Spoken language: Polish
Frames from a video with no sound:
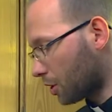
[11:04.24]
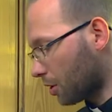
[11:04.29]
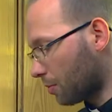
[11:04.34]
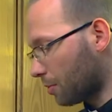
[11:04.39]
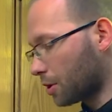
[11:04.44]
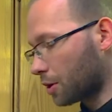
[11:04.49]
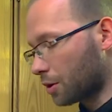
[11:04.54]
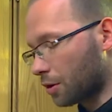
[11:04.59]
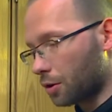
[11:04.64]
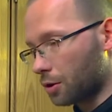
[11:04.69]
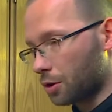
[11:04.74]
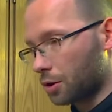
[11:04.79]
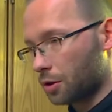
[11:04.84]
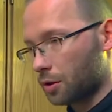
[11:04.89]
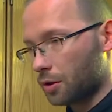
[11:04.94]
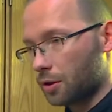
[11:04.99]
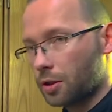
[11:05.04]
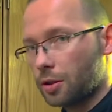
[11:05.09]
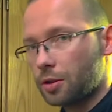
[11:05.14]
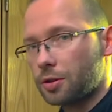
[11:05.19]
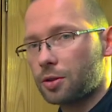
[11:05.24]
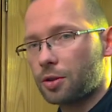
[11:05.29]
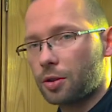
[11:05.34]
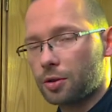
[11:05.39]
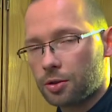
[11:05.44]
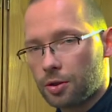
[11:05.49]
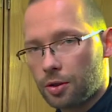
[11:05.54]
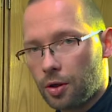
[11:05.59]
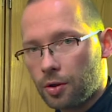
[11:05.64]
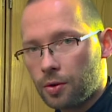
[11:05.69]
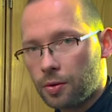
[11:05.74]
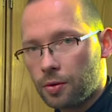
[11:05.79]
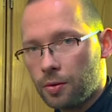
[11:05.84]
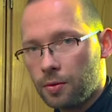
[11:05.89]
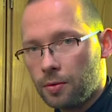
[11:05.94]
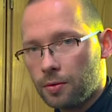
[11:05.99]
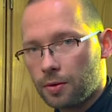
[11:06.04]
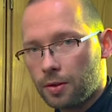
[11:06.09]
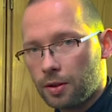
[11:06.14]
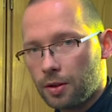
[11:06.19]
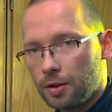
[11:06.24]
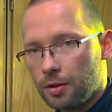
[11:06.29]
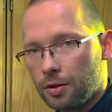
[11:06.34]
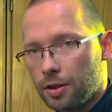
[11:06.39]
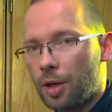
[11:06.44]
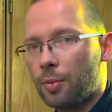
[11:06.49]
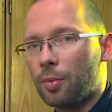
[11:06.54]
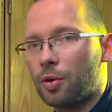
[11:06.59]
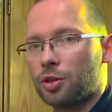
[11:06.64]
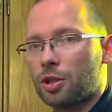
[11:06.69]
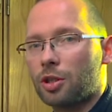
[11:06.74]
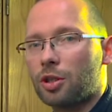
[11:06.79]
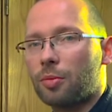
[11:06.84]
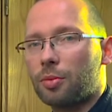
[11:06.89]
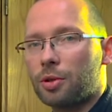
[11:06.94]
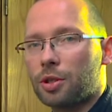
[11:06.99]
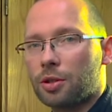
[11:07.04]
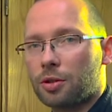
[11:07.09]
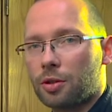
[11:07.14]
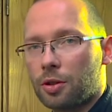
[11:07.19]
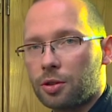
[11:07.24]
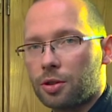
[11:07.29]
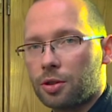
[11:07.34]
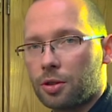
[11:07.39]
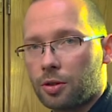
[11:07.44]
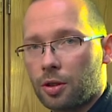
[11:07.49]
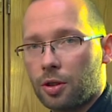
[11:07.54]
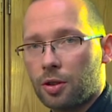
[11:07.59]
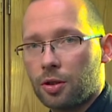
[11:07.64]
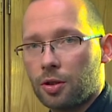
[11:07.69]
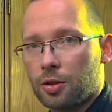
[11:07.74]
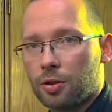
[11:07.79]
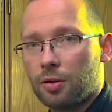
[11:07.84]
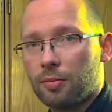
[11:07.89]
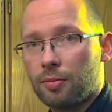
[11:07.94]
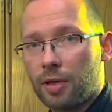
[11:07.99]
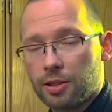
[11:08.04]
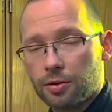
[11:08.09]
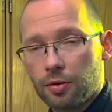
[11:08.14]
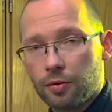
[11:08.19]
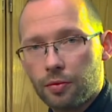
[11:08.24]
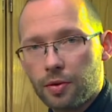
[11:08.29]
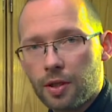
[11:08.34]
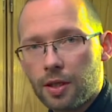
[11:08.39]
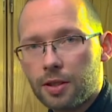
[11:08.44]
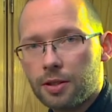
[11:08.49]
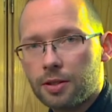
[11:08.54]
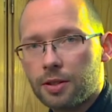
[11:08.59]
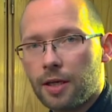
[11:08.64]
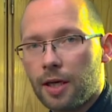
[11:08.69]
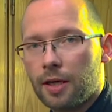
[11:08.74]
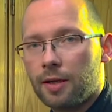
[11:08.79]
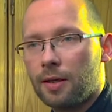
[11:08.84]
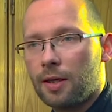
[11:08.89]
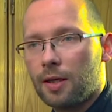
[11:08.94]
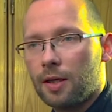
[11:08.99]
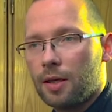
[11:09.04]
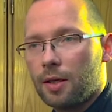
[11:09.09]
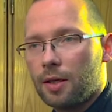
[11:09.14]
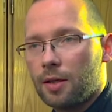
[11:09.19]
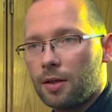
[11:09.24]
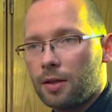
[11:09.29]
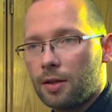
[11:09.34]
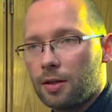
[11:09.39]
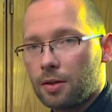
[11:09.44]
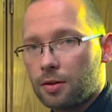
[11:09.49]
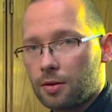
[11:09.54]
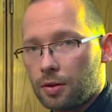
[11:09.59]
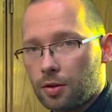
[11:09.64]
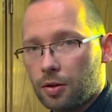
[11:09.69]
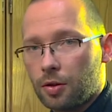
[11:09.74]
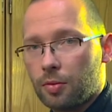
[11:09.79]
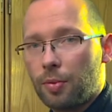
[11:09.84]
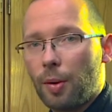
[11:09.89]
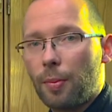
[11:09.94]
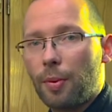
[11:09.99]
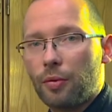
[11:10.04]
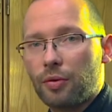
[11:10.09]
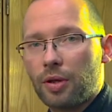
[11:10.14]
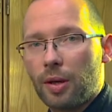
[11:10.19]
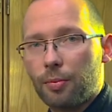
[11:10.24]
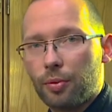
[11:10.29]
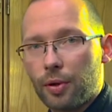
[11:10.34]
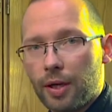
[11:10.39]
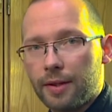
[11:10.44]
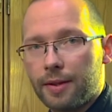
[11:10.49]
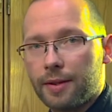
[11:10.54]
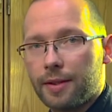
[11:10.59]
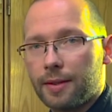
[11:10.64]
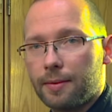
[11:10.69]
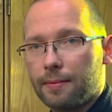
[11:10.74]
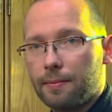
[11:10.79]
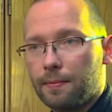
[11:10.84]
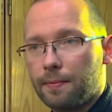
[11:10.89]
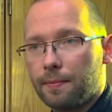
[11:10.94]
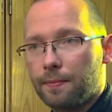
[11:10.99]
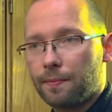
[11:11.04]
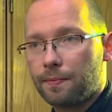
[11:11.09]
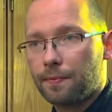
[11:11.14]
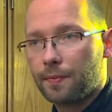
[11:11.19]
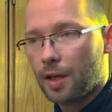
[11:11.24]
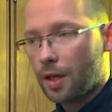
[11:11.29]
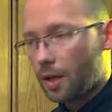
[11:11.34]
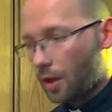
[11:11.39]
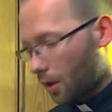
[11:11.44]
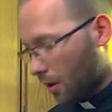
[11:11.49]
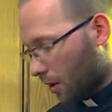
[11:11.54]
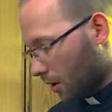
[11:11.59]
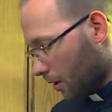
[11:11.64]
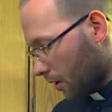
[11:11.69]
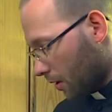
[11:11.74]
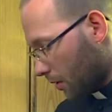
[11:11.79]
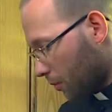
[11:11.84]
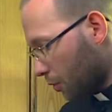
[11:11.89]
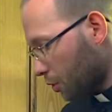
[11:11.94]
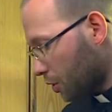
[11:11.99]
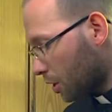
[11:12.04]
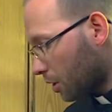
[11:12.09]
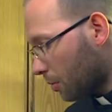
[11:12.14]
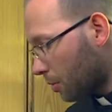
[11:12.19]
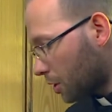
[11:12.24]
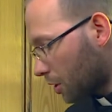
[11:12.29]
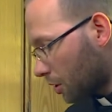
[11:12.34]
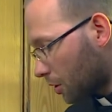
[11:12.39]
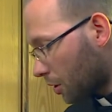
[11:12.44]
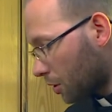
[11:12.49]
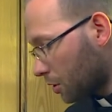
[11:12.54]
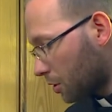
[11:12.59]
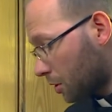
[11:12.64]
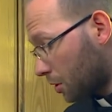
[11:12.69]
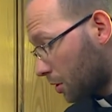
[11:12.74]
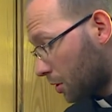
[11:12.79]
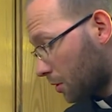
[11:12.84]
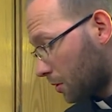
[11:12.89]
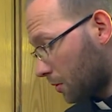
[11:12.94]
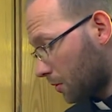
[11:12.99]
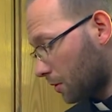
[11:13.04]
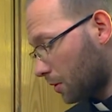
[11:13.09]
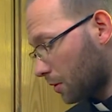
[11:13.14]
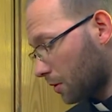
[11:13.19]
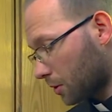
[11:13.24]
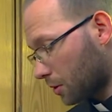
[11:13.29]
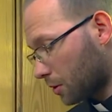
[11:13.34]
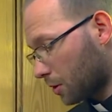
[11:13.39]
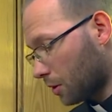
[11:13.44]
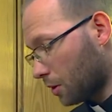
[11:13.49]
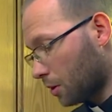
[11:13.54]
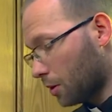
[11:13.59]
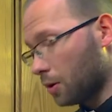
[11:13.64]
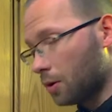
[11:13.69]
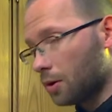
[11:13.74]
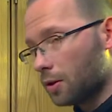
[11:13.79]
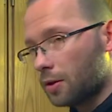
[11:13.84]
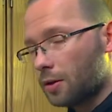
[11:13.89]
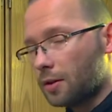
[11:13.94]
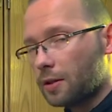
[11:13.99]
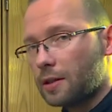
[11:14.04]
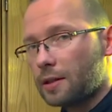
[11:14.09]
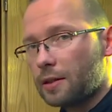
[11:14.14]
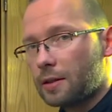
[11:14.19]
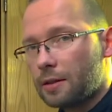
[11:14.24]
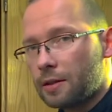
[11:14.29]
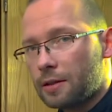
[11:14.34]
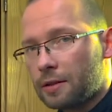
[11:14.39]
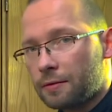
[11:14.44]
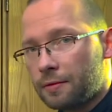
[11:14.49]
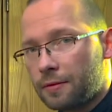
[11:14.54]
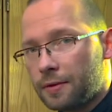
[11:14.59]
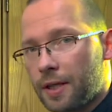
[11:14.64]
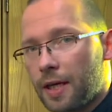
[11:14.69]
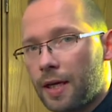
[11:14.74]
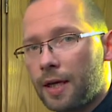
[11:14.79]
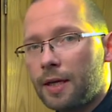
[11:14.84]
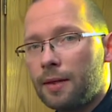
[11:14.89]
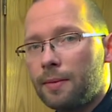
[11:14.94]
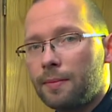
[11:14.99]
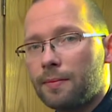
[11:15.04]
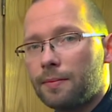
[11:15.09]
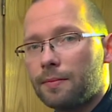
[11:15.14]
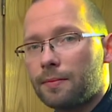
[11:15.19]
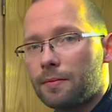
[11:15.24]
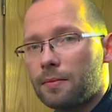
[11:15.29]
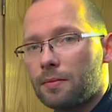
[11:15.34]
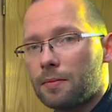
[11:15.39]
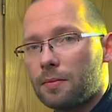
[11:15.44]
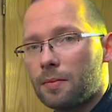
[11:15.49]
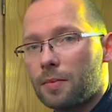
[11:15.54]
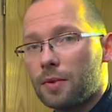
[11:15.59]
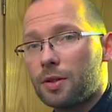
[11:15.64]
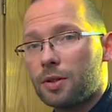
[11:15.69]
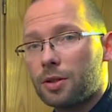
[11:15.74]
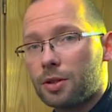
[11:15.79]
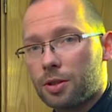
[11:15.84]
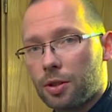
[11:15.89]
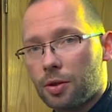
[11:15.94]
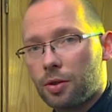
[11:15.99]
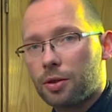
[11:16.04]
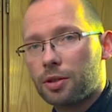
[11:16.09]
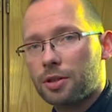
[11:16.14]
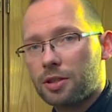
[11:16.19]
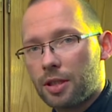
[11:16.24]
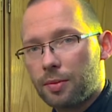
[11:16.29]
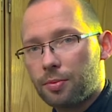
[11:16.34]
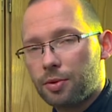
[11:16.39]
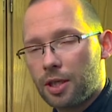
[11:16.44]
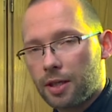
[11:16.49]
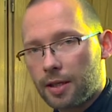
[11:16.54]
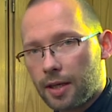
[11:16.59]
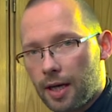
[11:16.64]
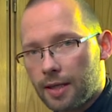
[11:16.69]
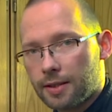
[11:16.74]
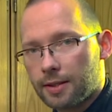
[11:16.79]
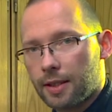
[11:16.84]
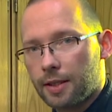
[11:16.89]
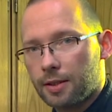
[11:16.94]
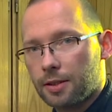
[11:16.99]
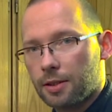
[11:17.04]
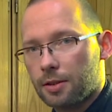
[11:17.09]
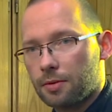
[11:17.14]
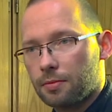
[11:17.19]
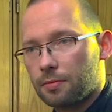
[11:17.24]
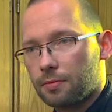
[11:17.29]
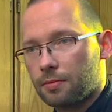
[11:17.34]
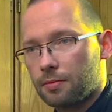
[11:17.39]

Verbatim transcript: to być ktoś z doskoku, nie może to być ktoś, kto ma złą dykcję, kto popełnia błędy. Musi to być ktoś, kto wie, co chce przekazać.